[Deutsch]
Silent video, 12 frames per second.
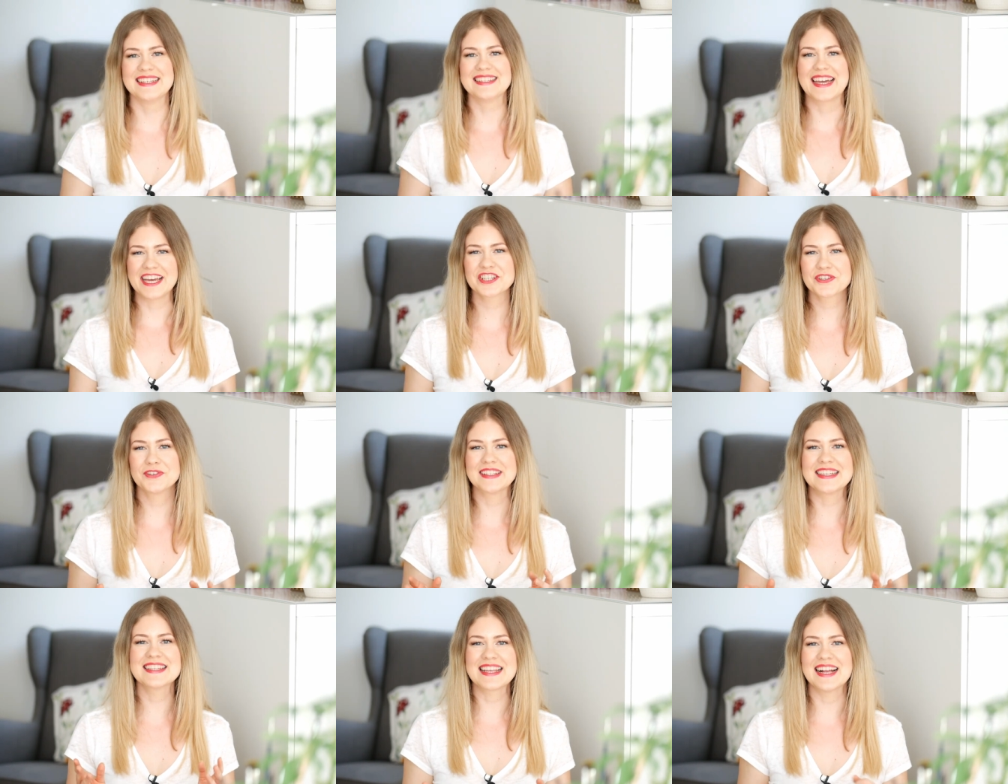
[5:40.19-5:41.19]
Der
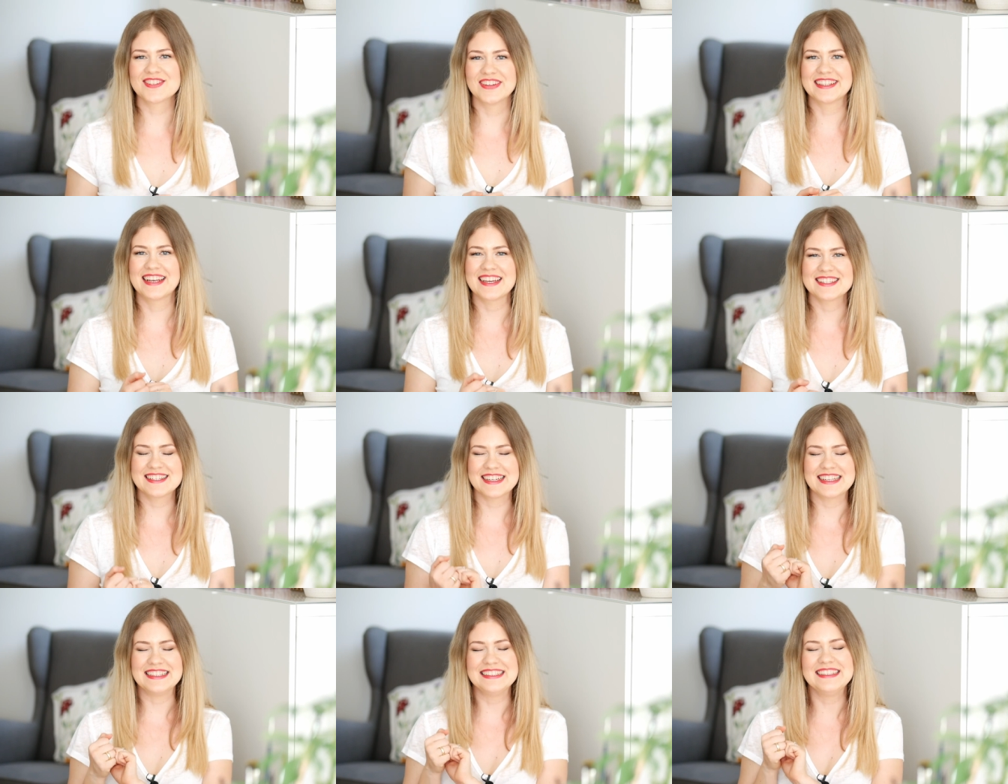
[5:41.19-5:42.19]
Trenchcoat ist also ein
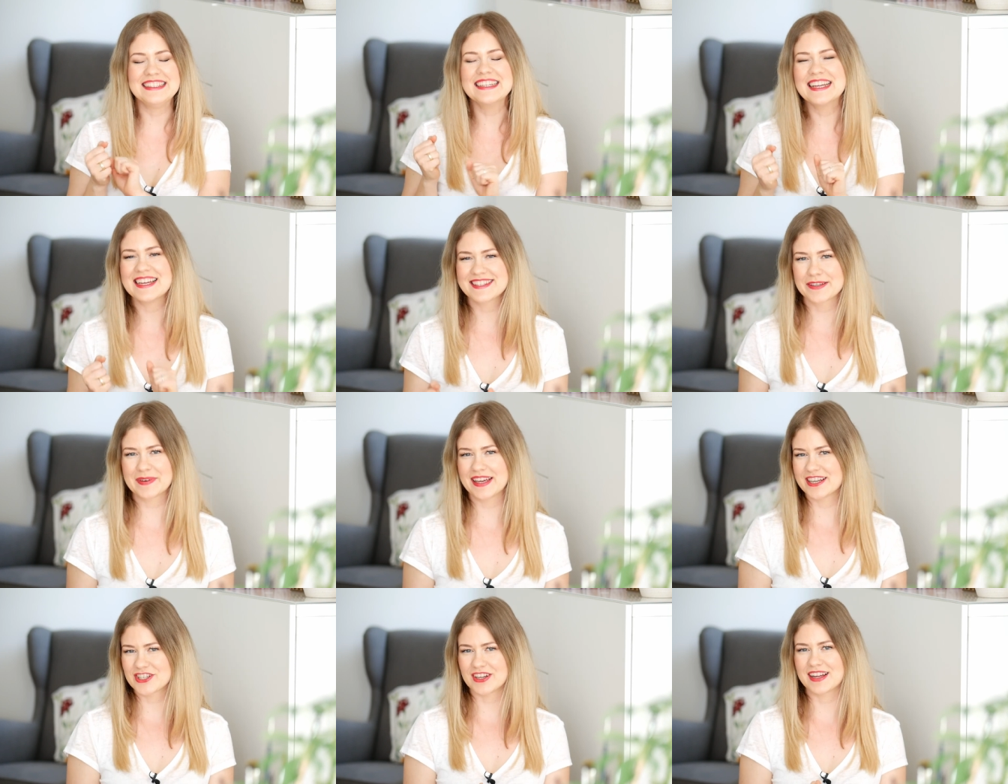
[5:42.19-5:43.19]
Klassiker, den jeder in seinem
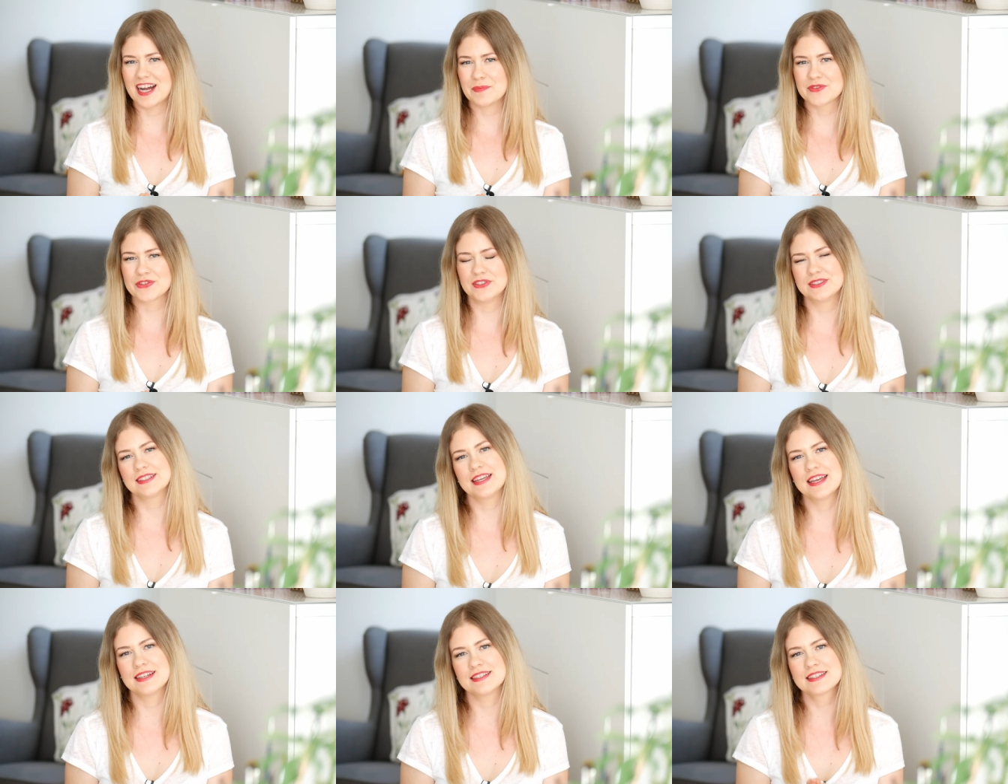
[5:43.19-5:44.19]
Kleiderschrank haben sollte.
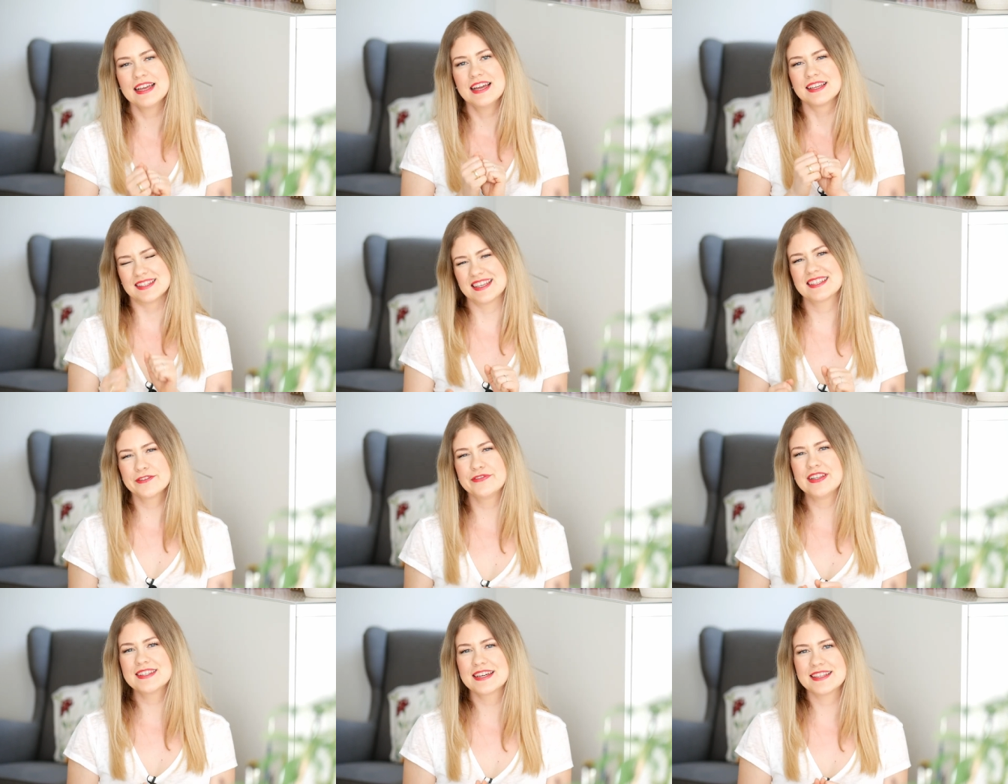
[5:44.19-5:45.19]
Er ist sehr, sehr
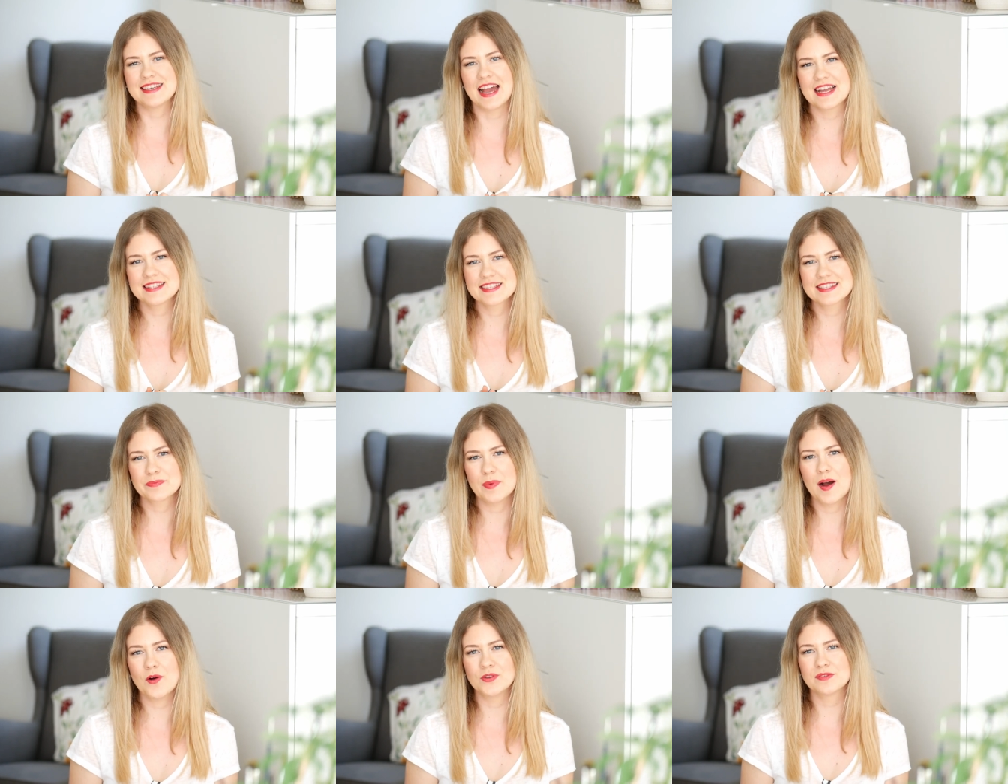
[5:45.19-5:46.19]
vielseitig
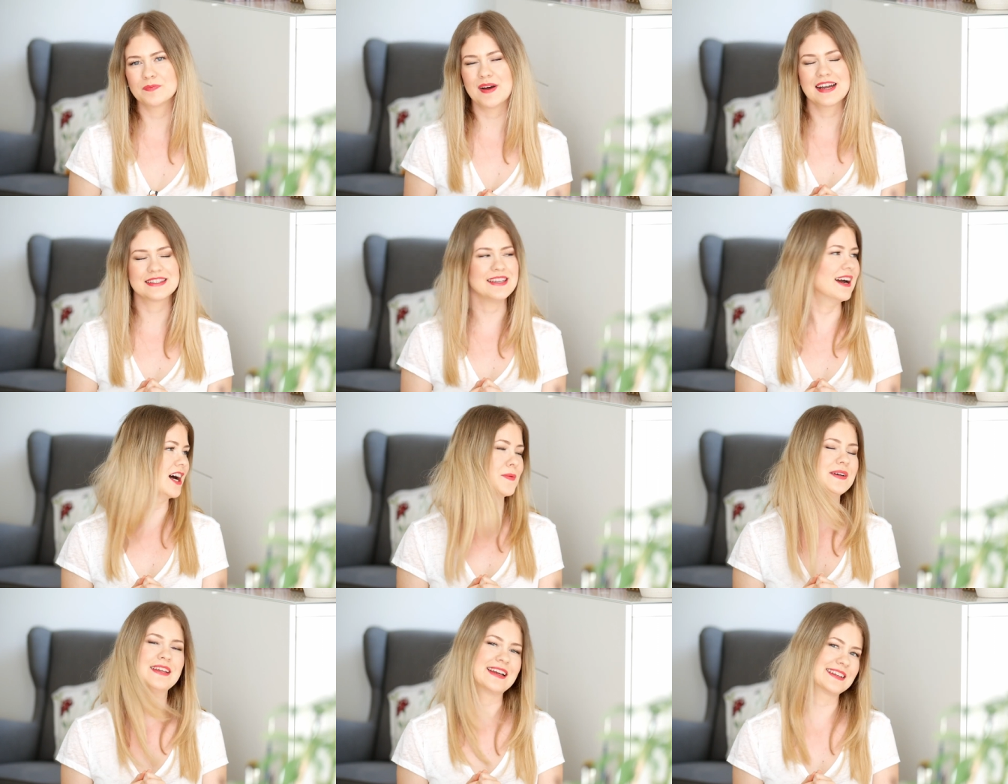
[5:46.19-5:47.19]
einsetzbar und macht die
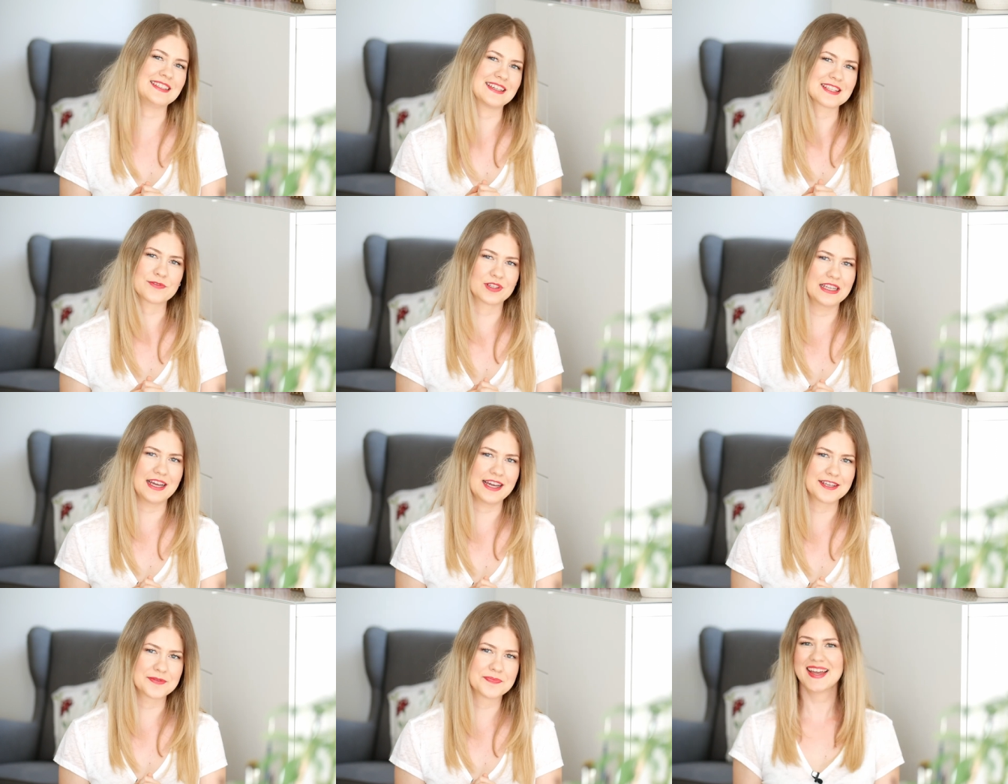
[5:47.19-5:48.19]
Arbeit eigentlich ganz von
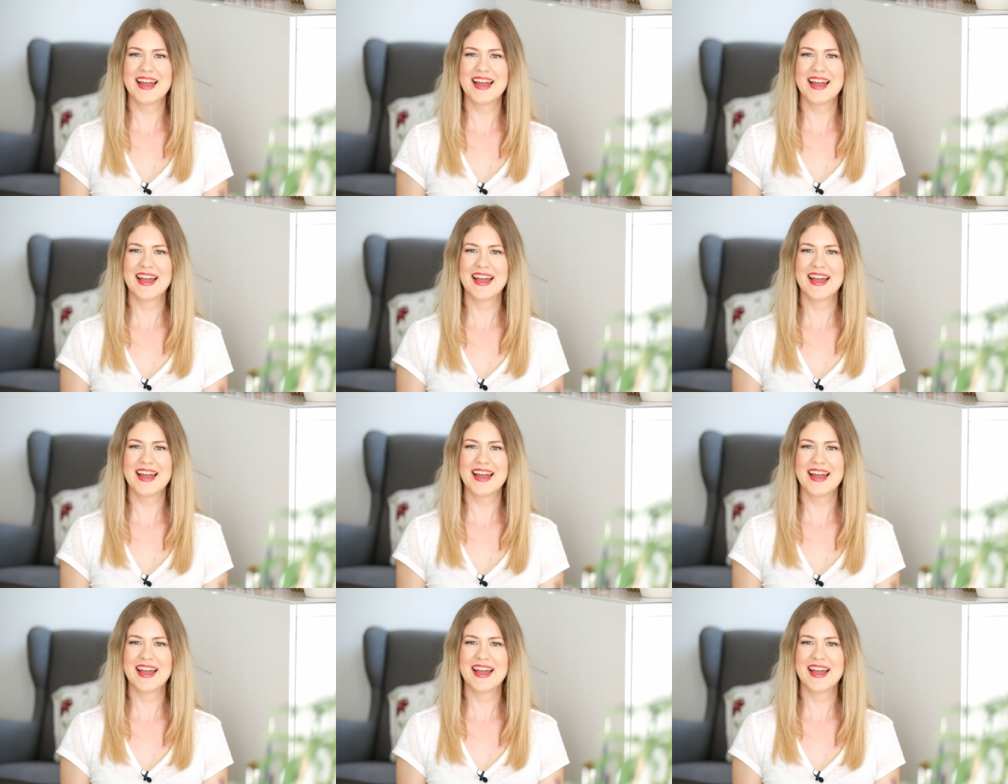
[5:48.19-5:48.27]
alleine.